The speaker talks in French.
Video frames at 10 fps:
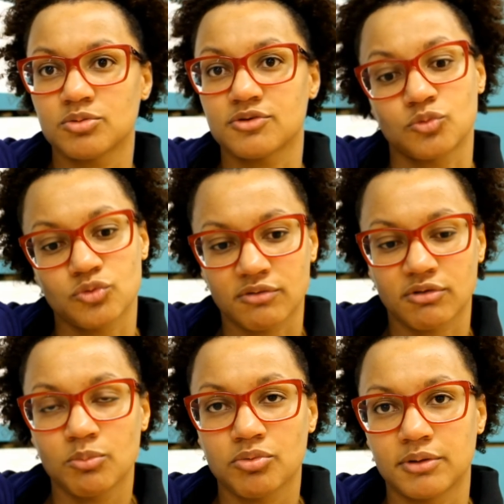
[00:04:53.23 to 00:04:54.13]
Et puis, ça nous
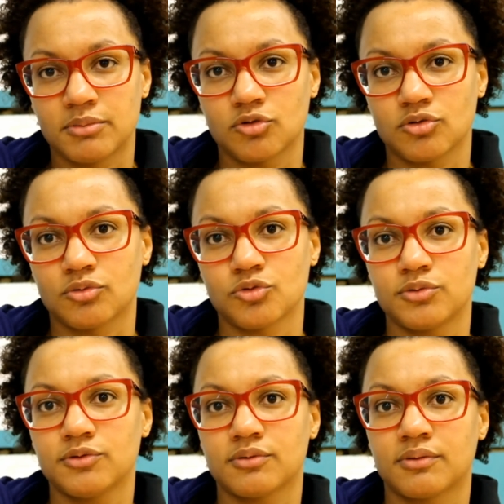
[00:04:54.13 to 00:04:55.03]
servira pour les matchs
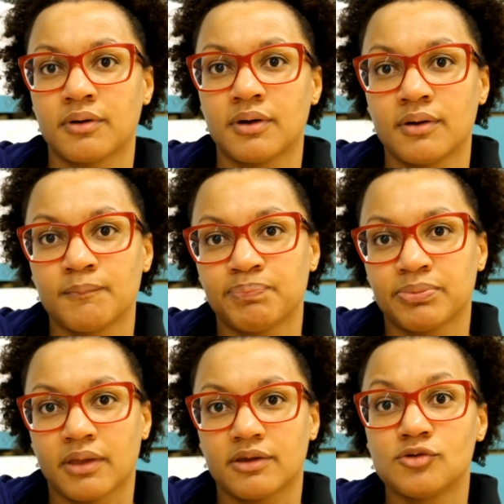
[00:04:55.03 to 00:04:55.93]
ensuite
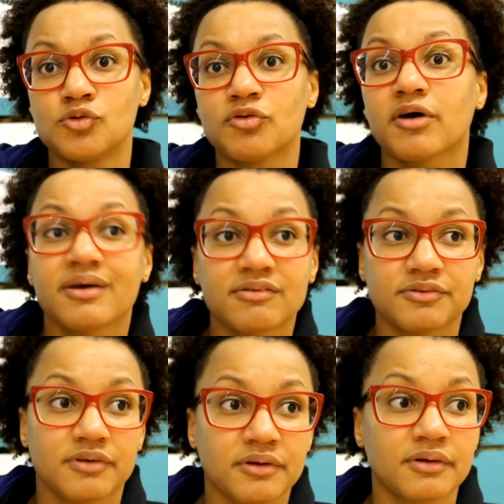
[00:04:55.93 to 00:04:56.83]
qui devrait
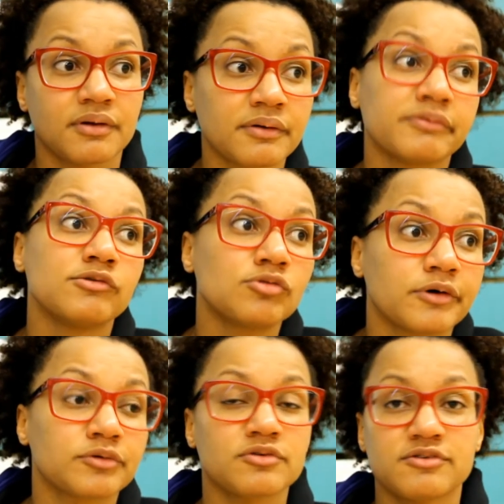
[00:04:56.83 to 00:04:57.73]
être d'un
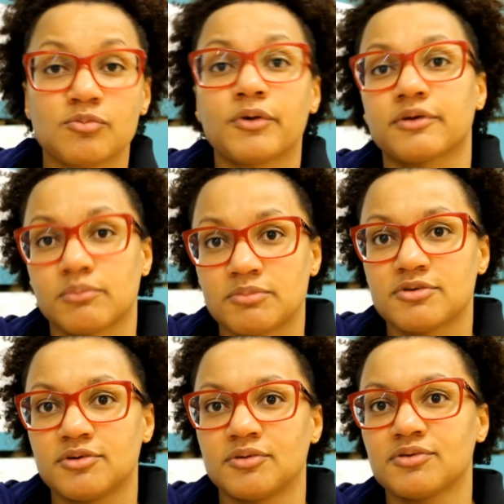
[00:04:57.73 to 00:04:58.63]
niveau intensif moindre, même
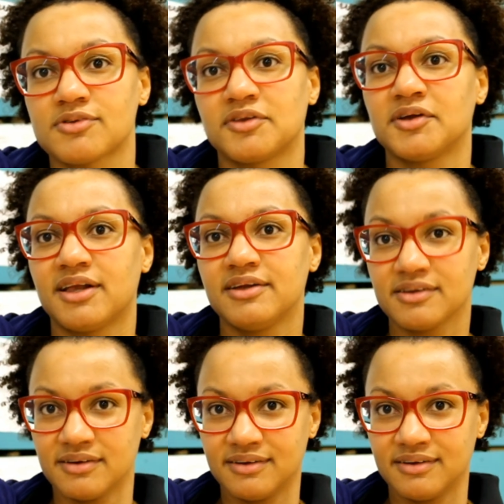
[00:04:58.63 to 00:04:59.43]
si cette année la Ligue